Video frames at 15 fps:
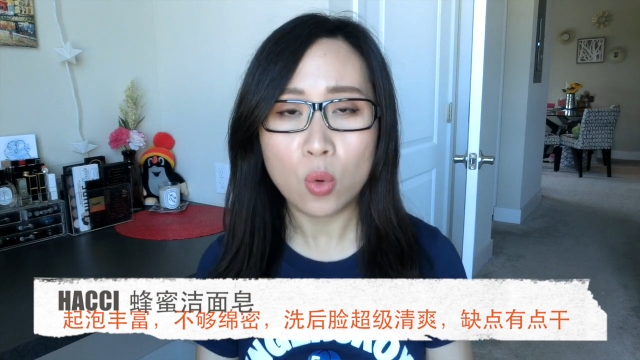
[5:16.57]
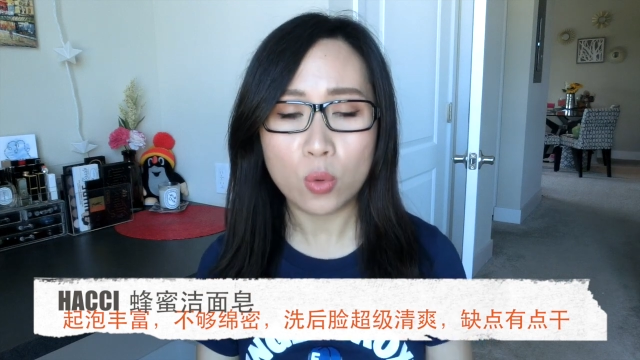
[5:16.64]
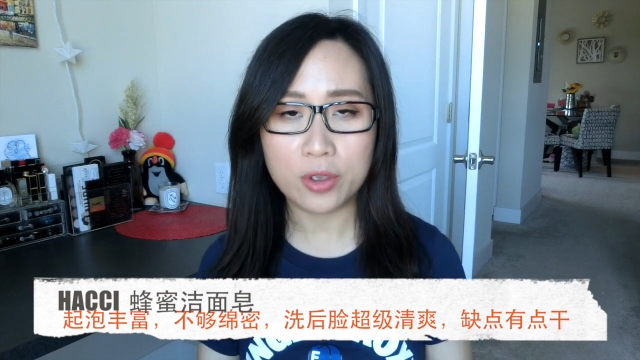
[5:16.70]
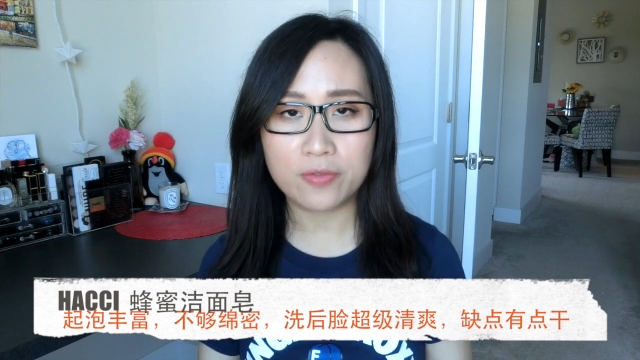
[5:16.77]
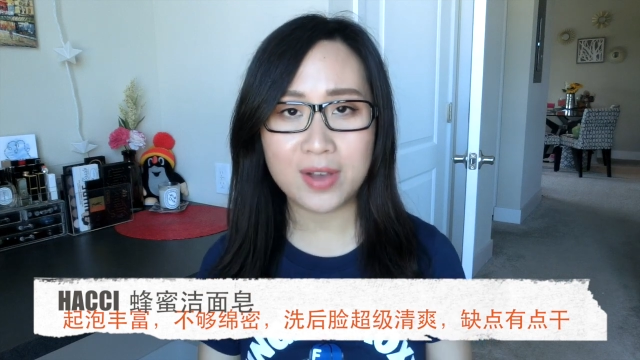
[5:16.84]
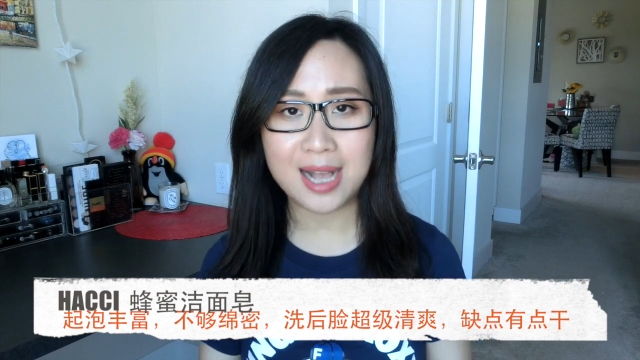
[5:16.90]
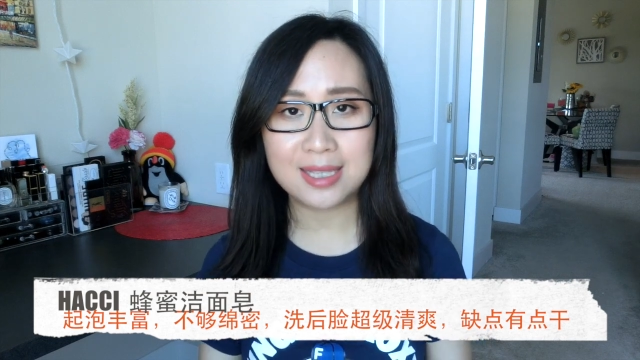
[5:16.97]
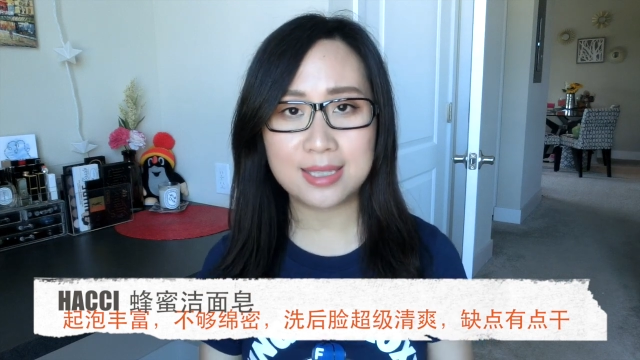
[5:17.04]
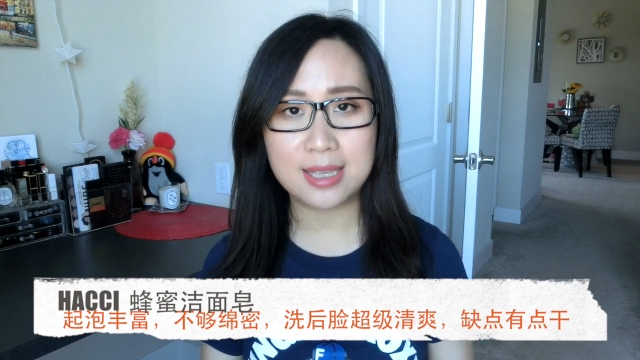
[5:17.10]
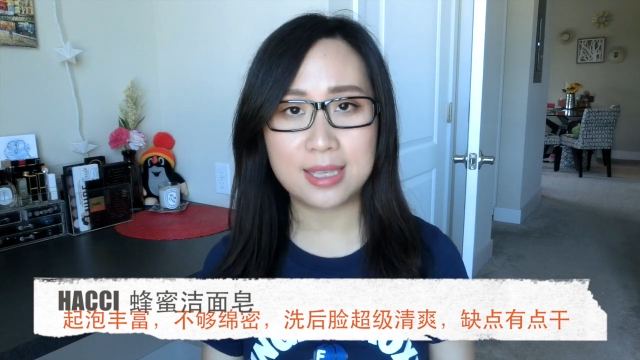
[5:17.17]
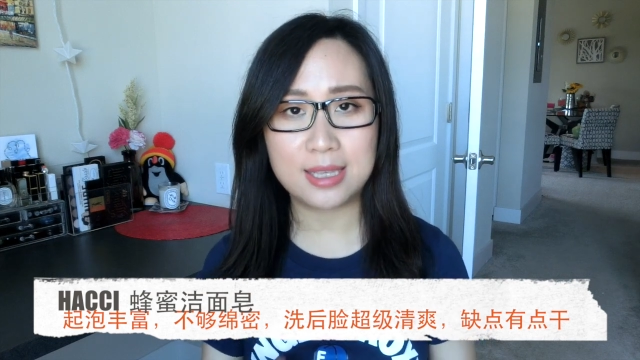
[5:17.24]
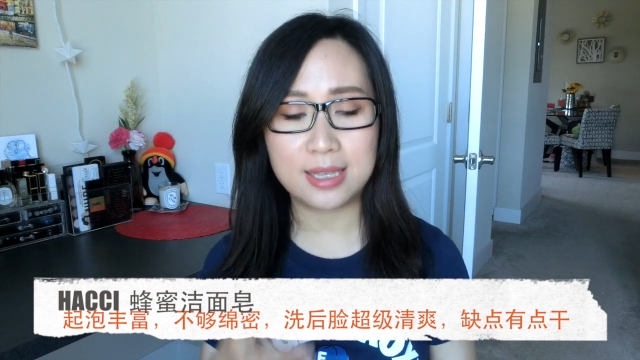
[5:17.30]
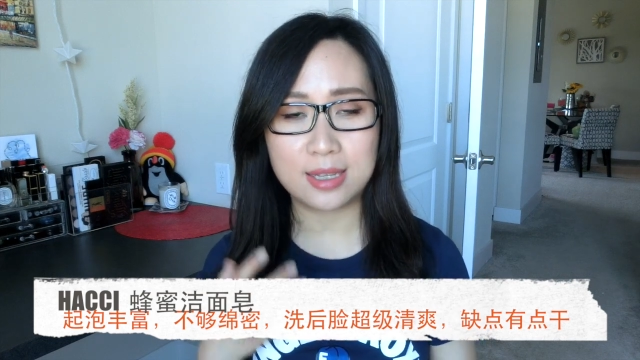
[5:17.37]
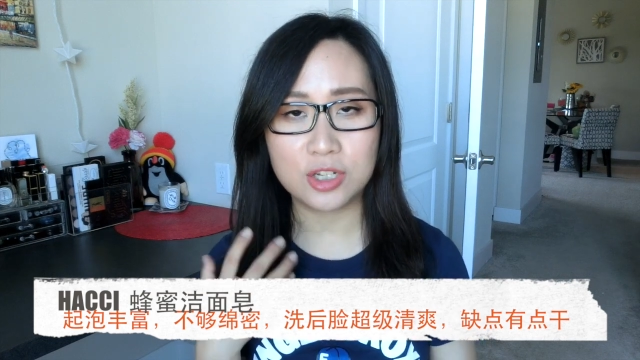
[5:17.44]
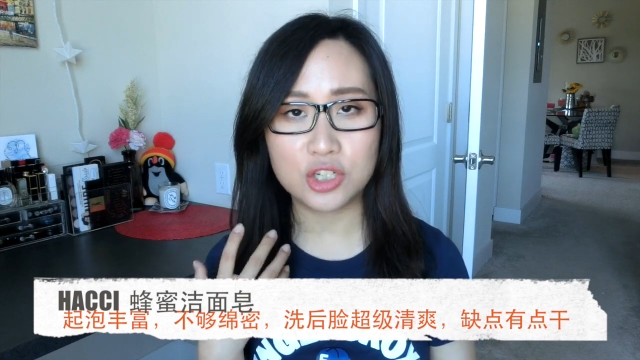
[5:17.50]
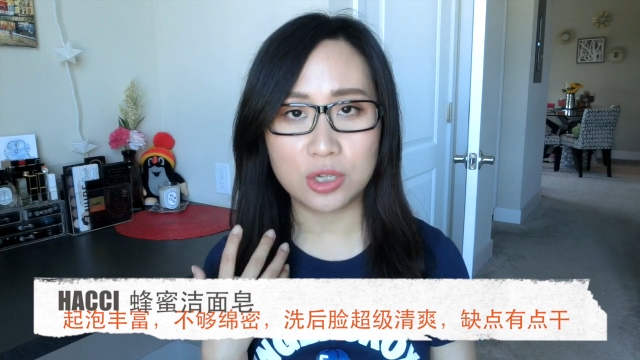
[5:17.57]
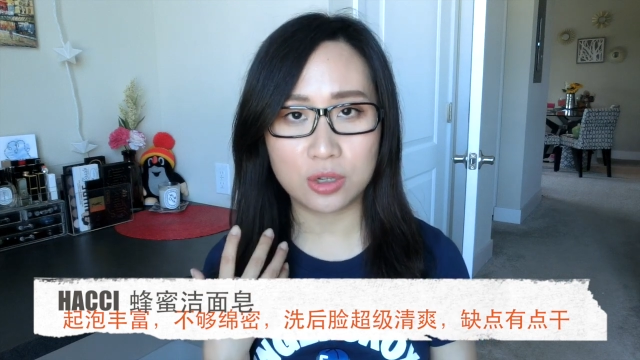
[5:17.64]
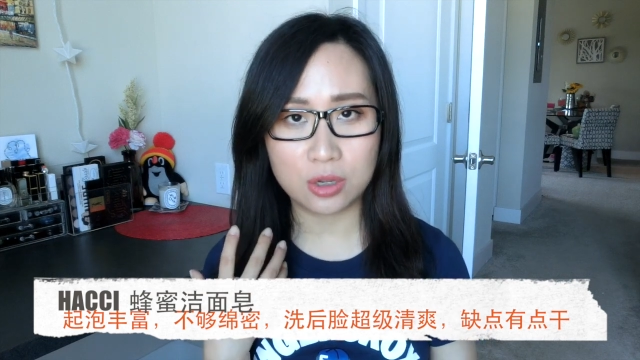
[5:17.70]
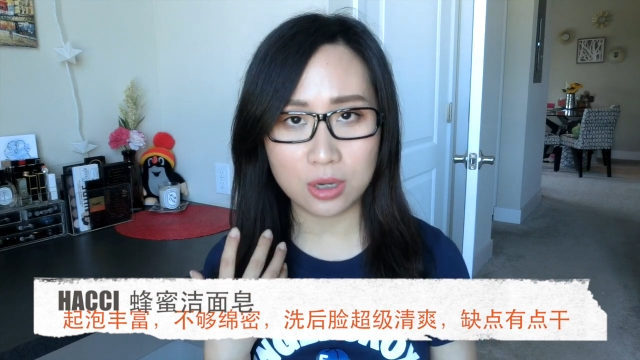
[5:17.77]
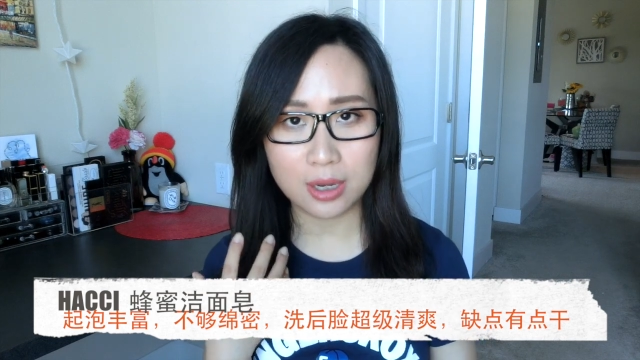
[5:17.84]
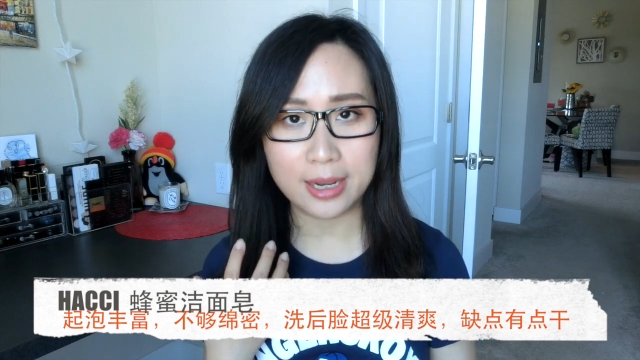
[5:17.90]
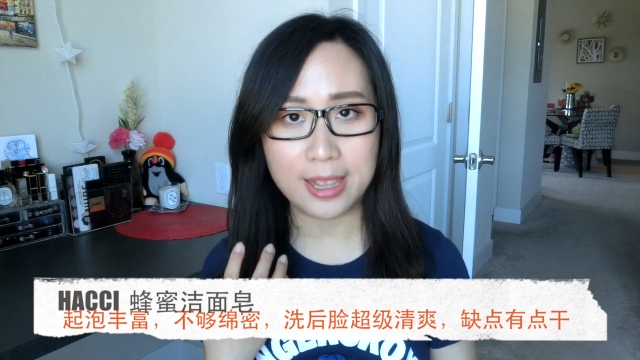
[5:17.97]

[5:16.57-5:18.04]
会发现你的整个